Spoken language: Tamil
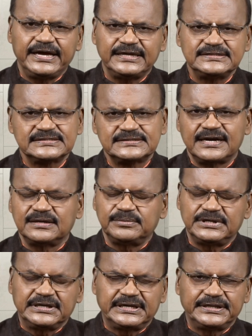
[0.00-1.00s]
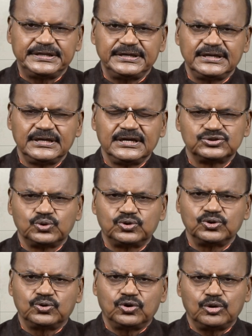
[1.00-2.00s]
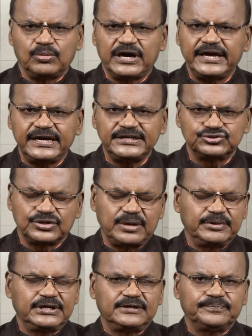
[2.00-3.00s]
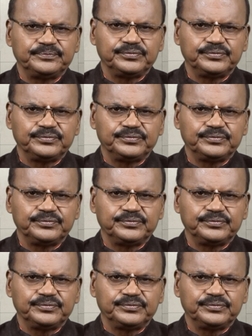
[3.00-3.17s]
அதிஷ்டானம் இருக்கிறது சூட்டுக்கோள் மாயாண்டி சுவாமிகள்